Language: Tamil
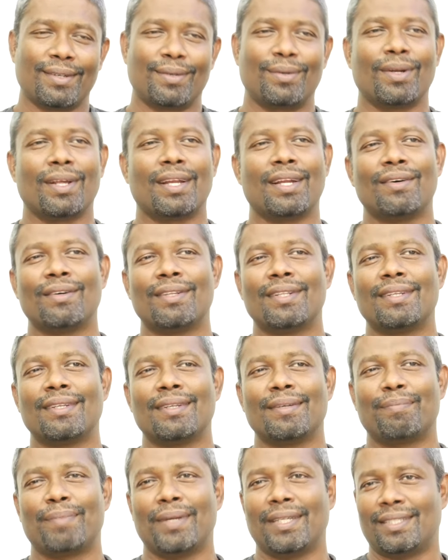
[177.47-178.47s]
கூட நான் வந்து
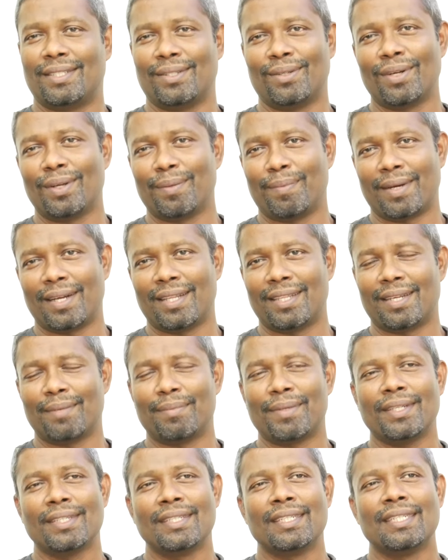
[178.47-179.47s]
பேசி உங்களுக்கு பண்ண தெரியுமா